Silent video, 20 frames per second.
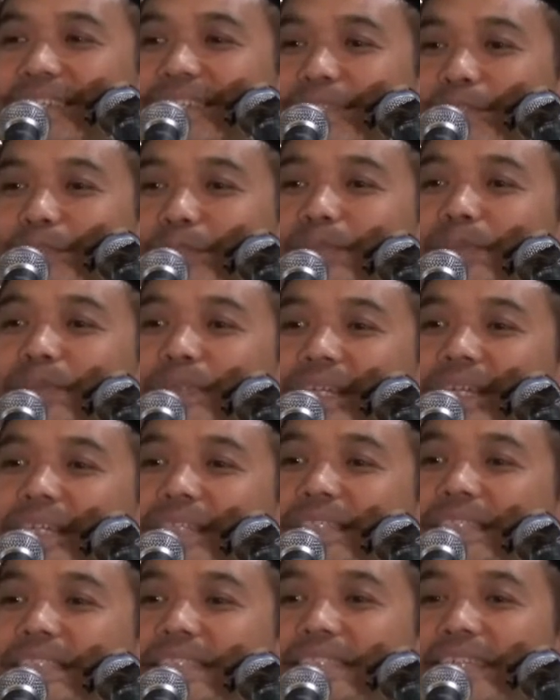itu
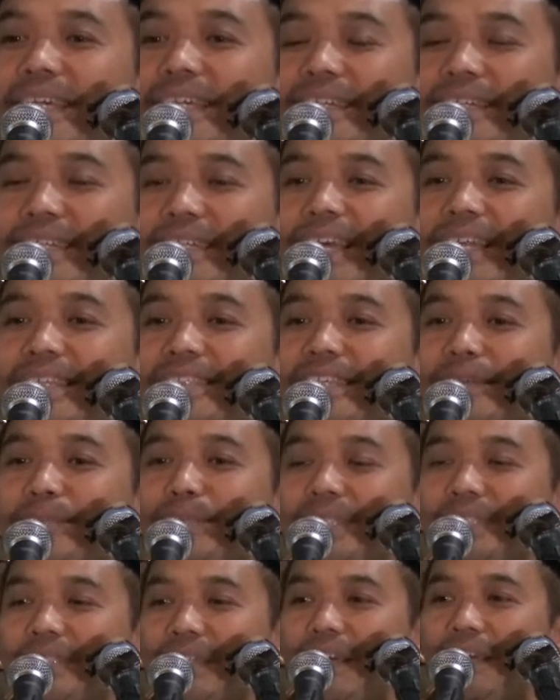ya sejak kenal
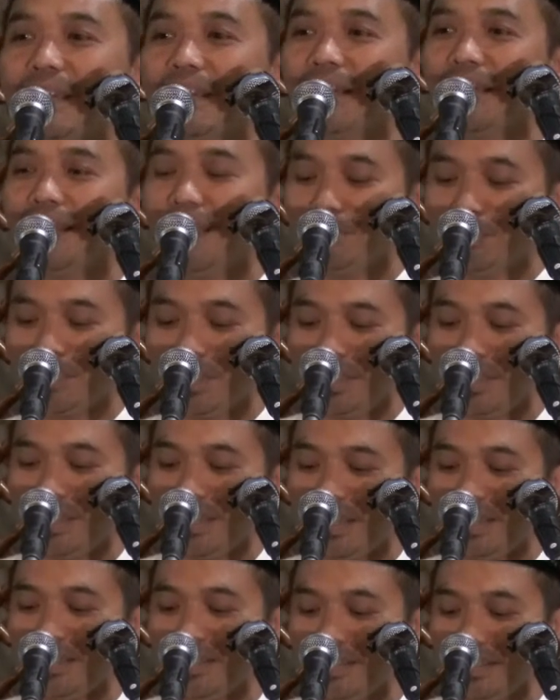sampai sekarang
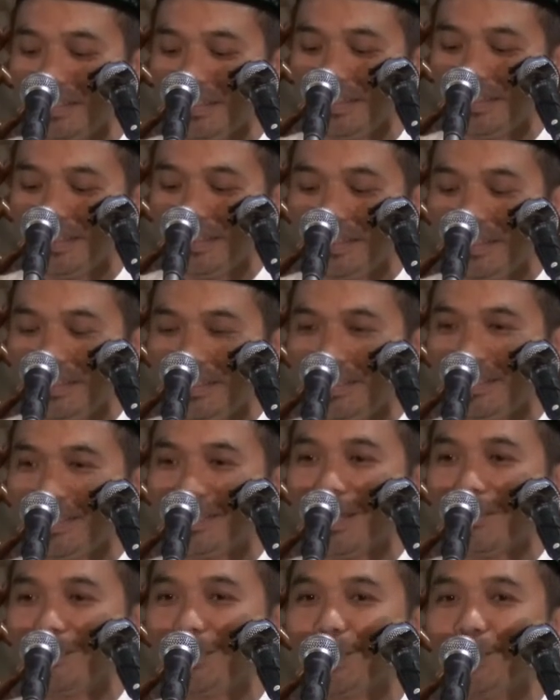alhamdulillah
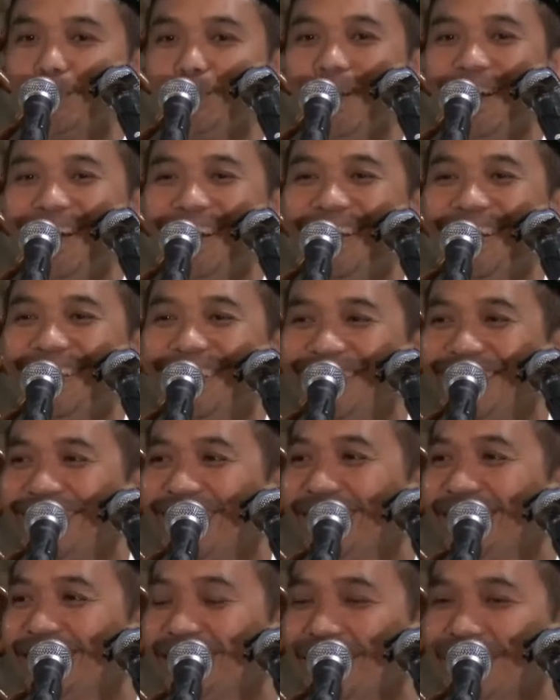tidak berubah gitu
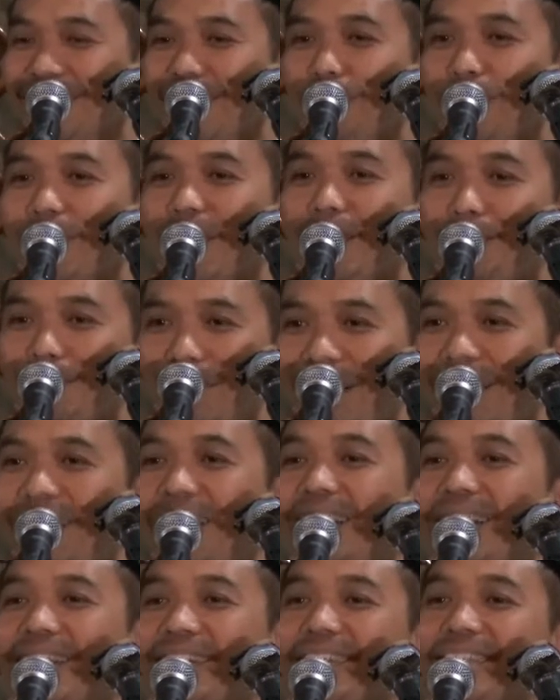ya, tetap
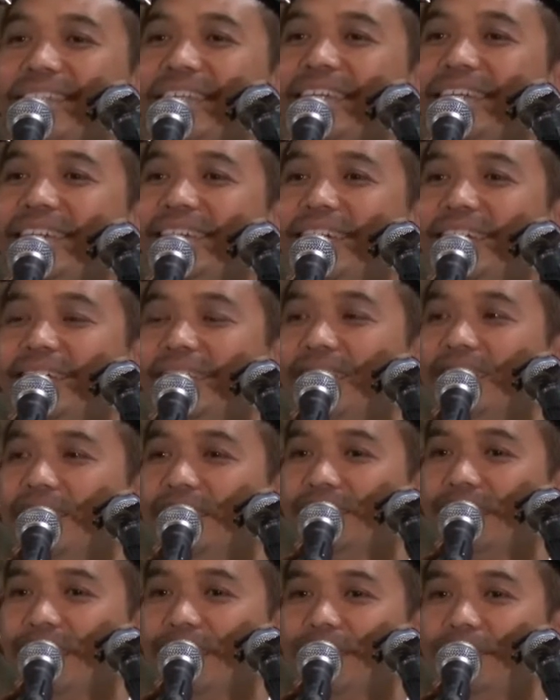ramah gitu ya.
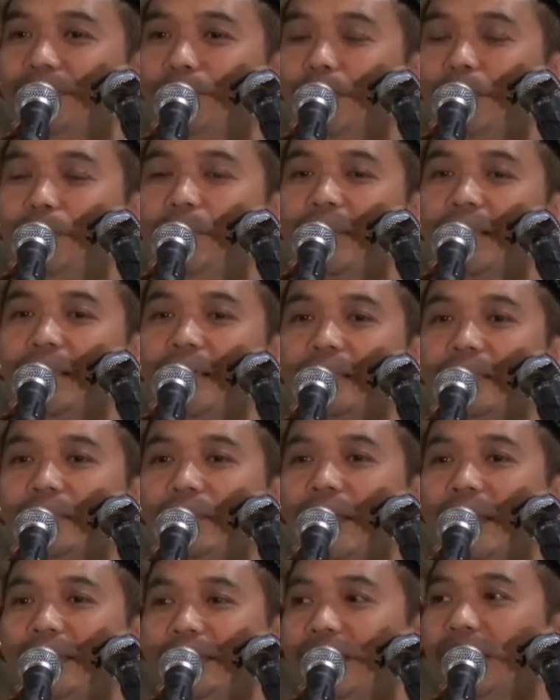Dan memberikan
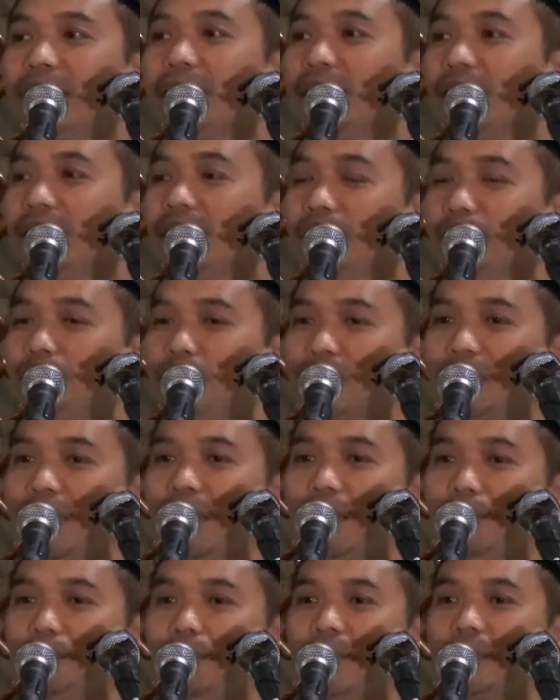toladan ya,
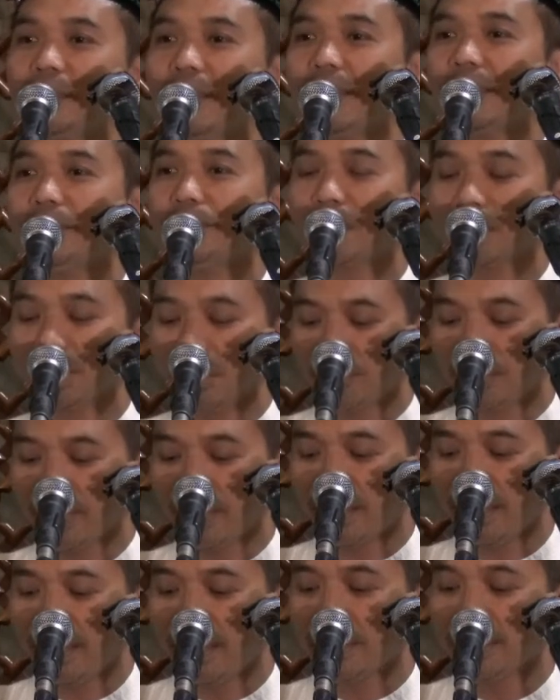persahabatan,
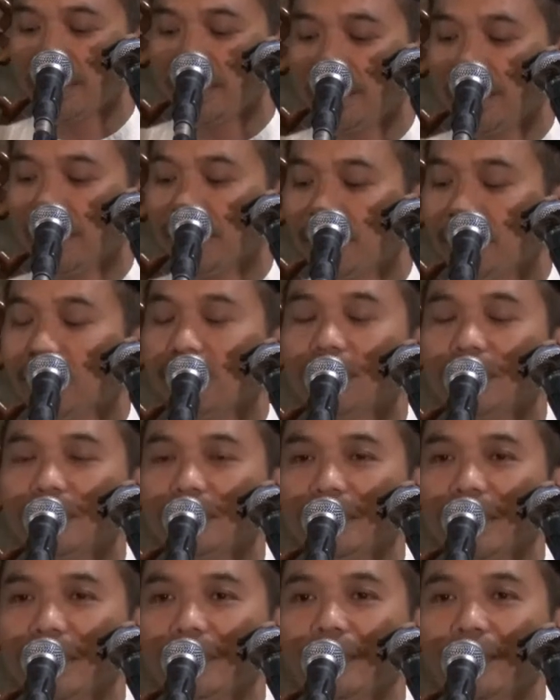persaudaraan gitu ya.
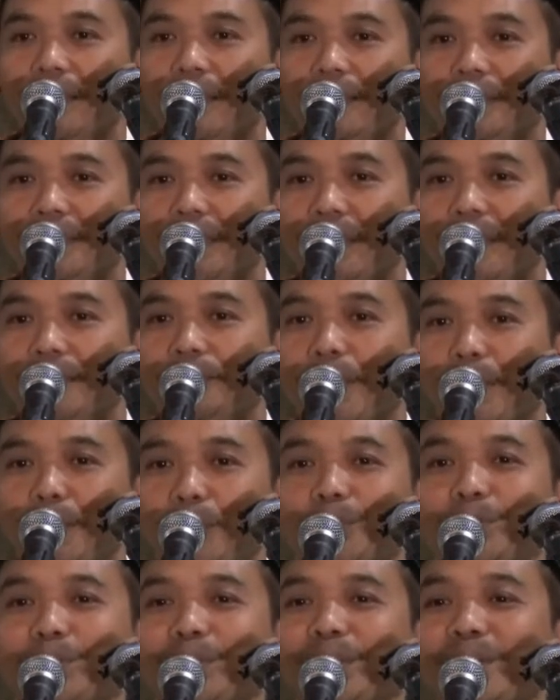Saya kira sangat
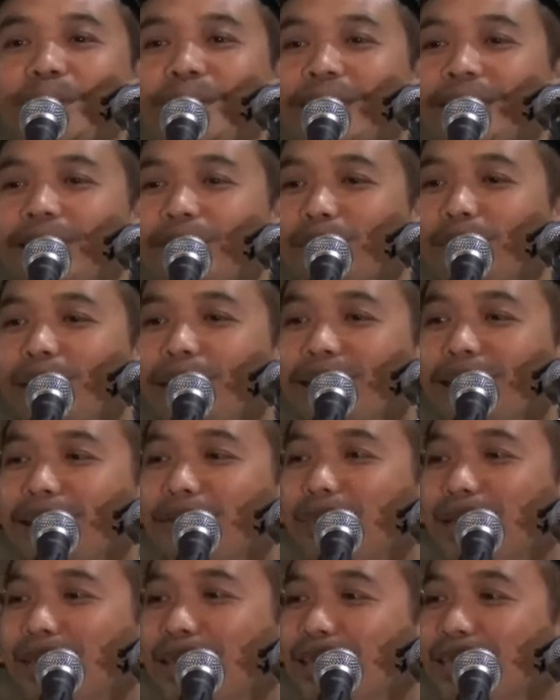bagus ya.
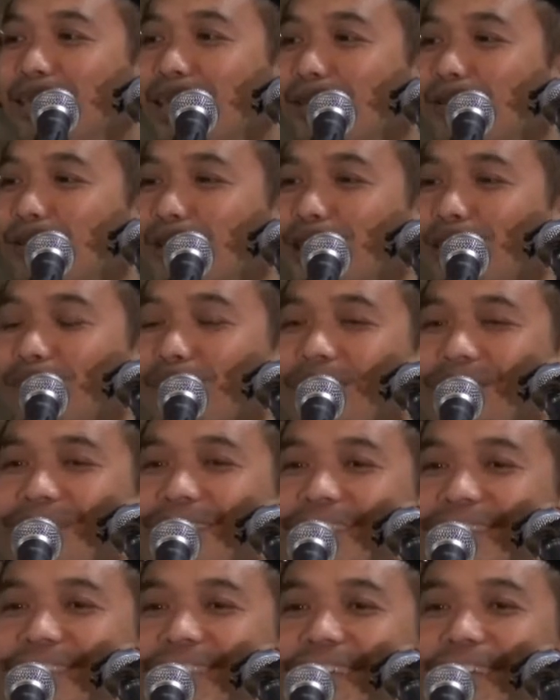Bahkan pada satu
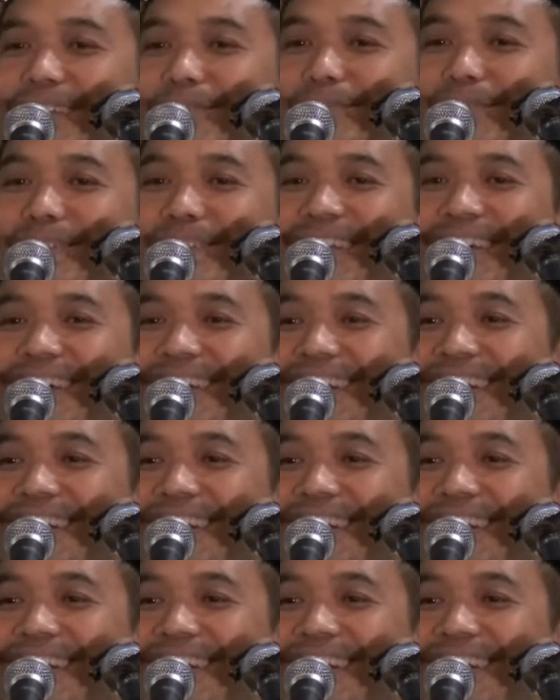kesempatan saya pernah